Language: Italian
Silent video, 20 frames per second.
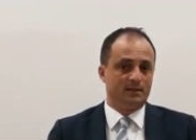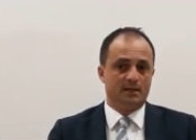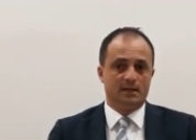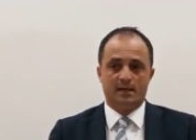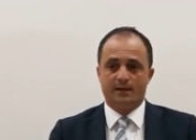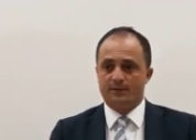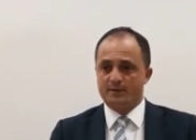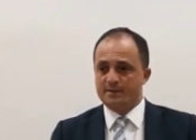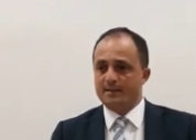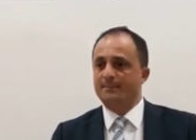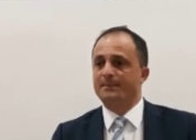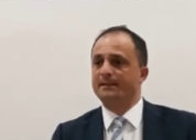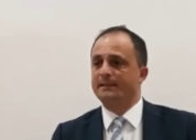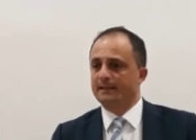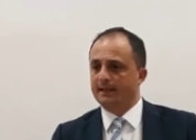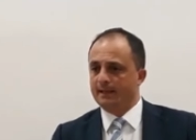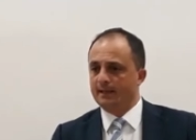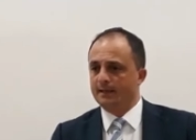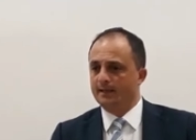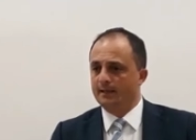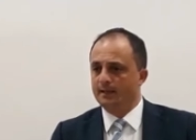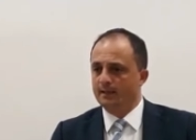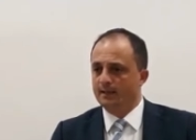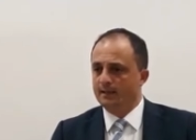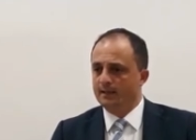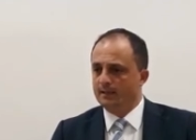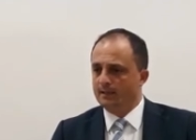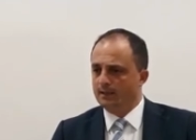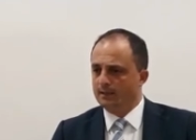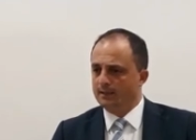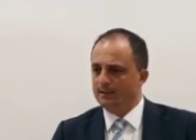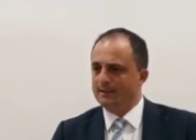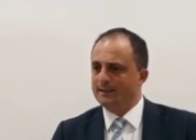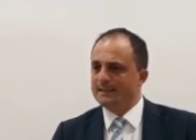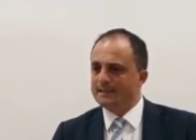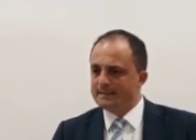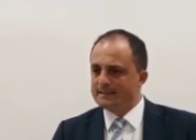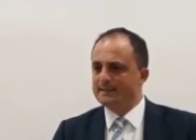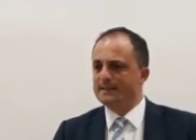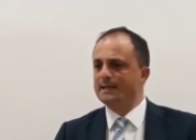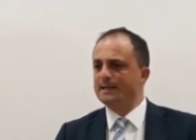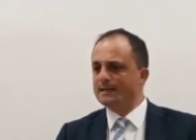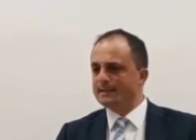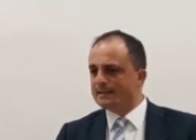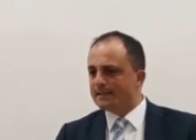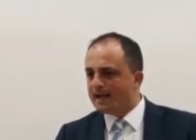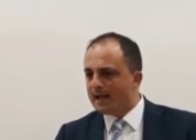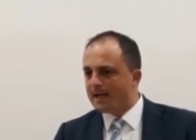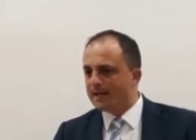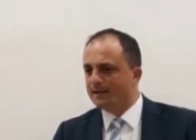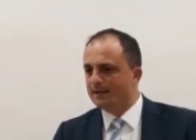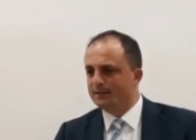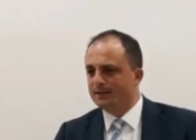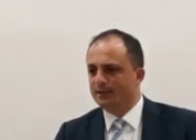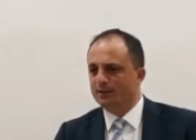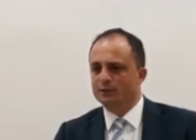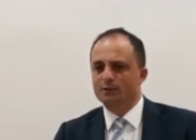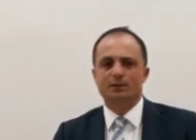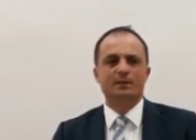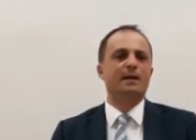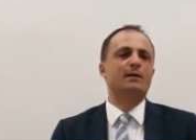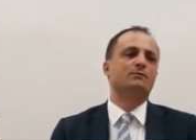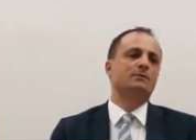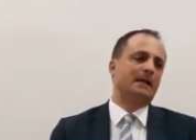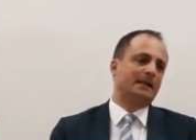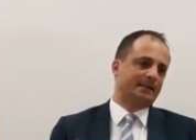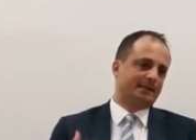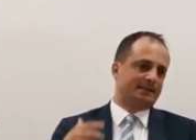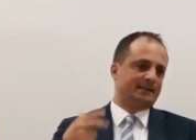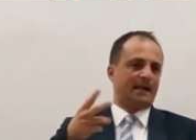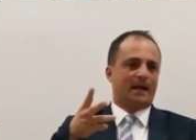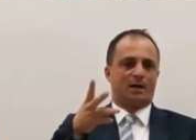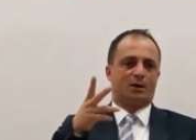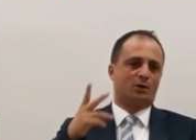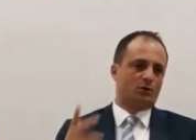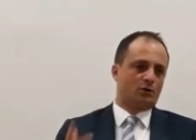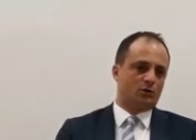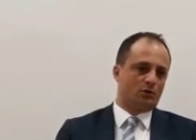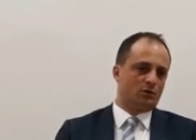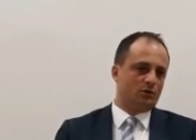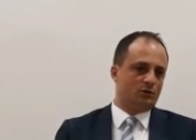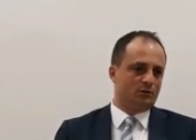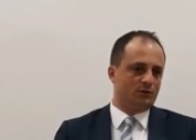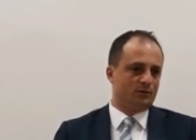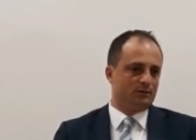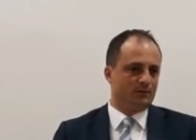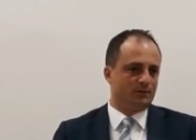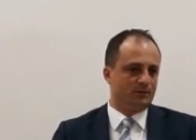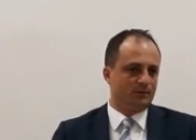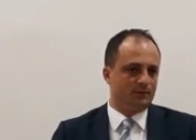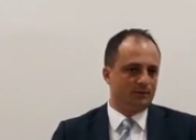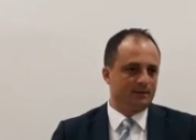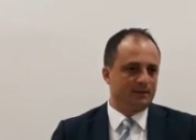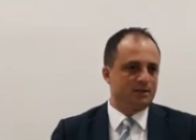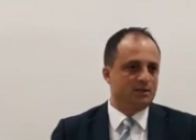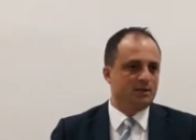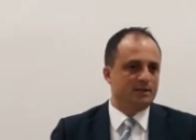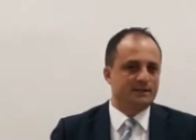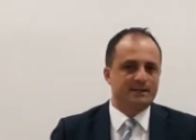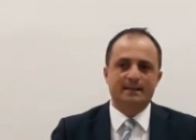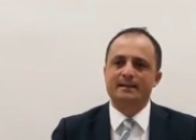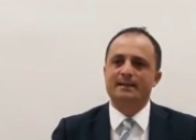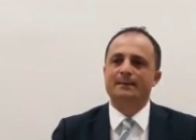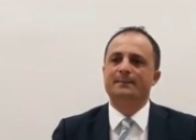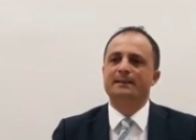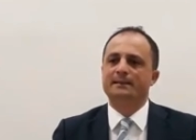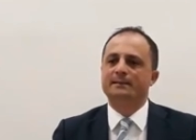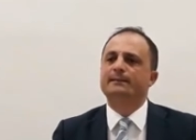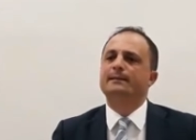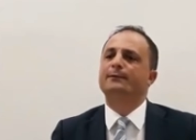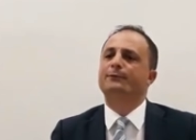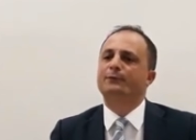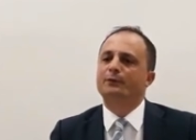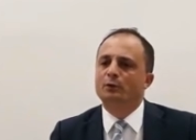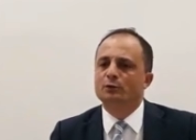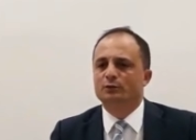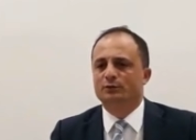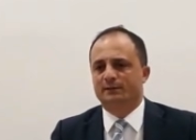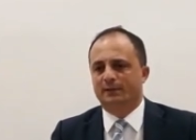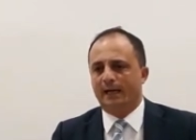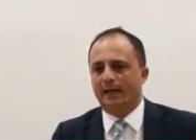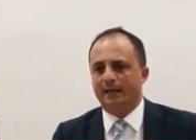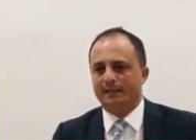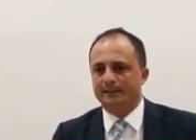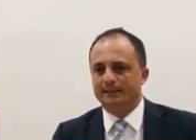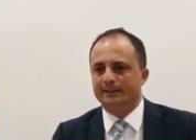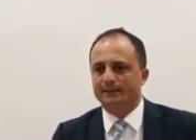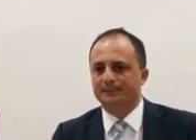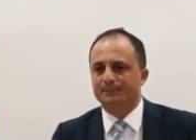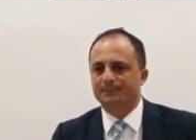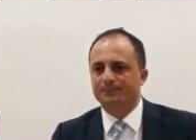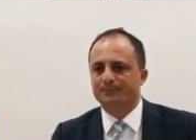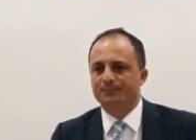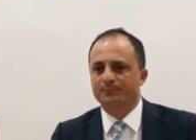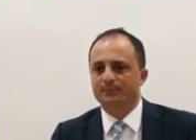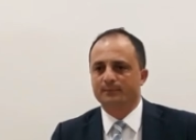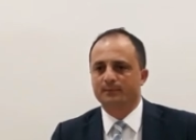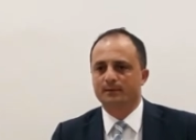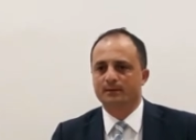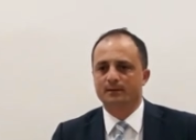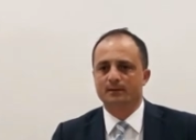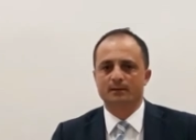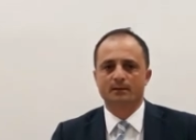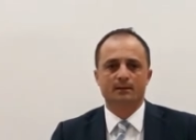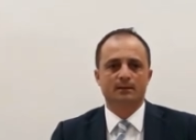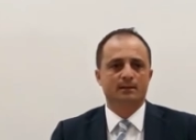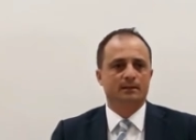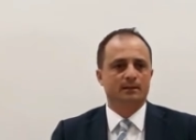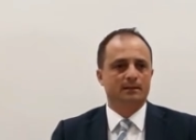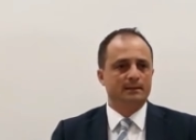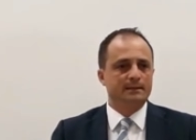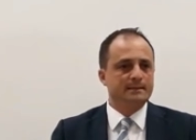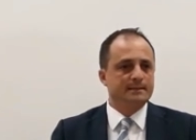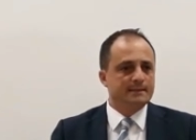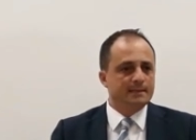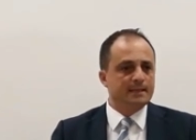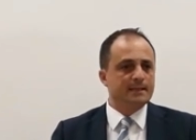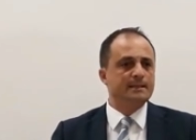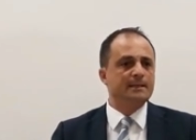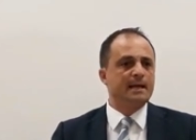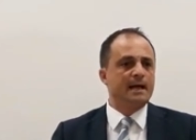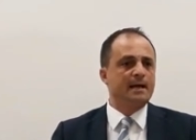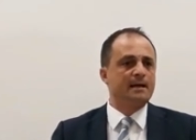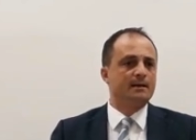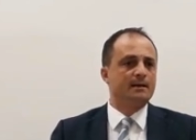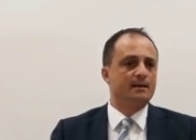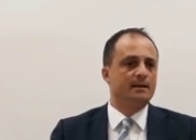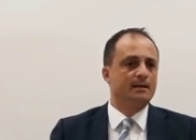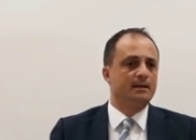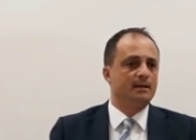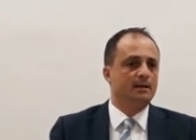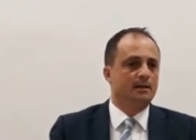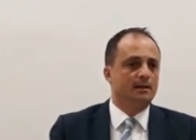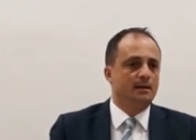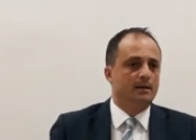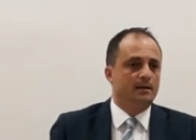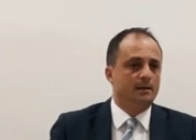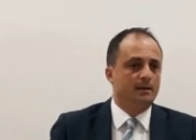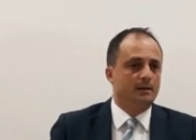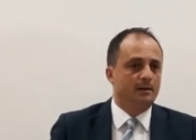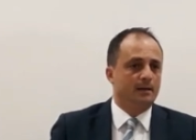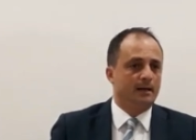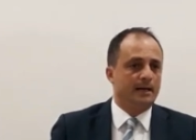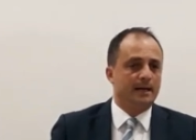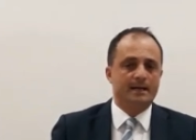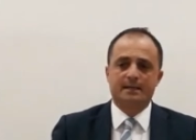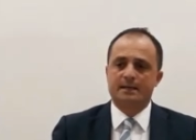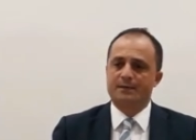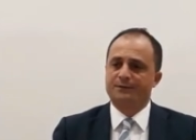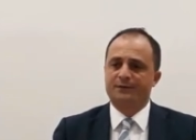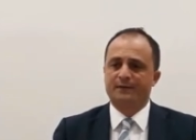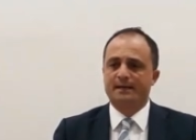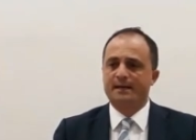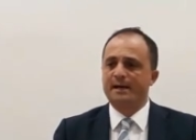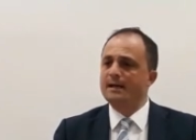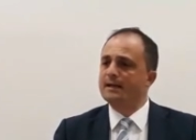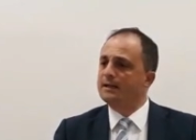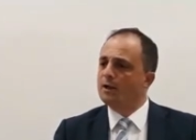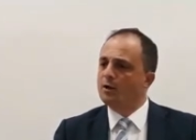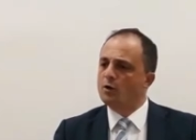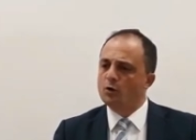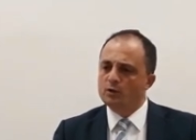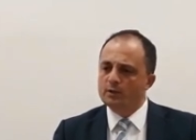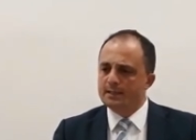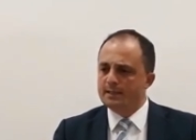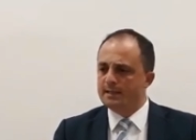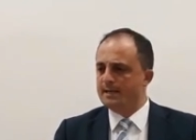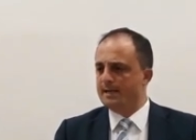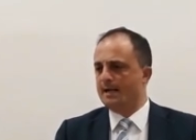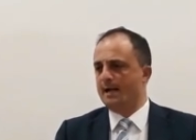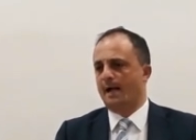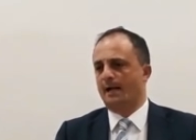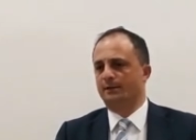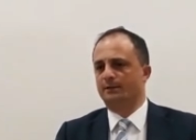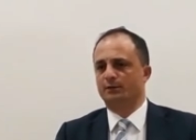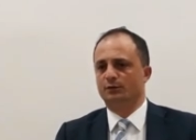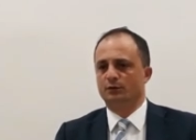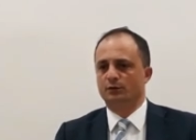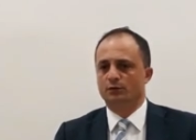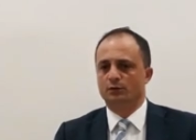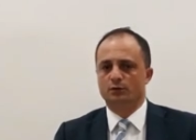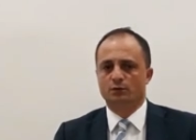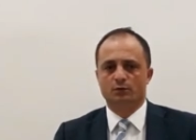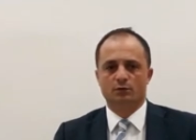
E voi sapete che L'insidia non è un attacco necessariamente frontale. L'insidia ha a che fare anche con l'inganno,